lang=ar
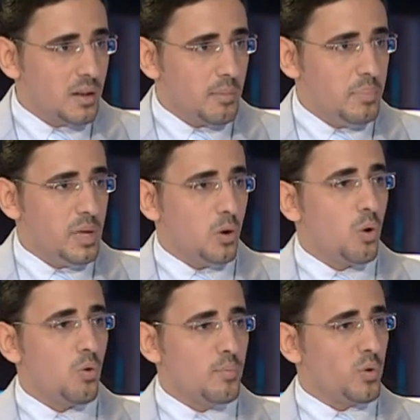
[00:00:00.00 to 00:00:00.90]

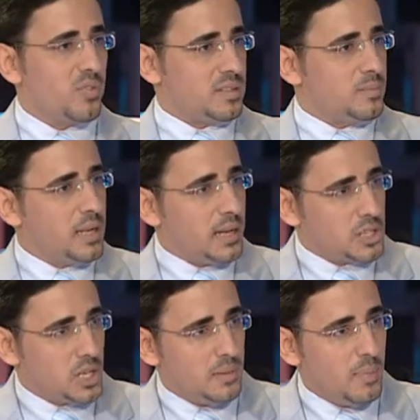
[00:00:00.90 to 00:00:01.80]
بهروب مستثمرين
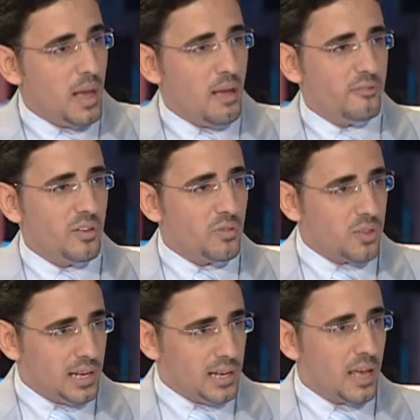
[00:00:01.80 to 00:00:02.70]
أجانب في
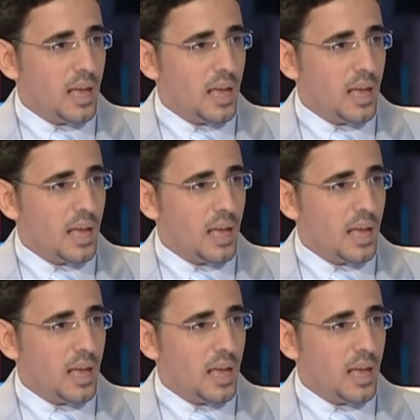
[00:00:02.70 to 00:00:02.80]
ظل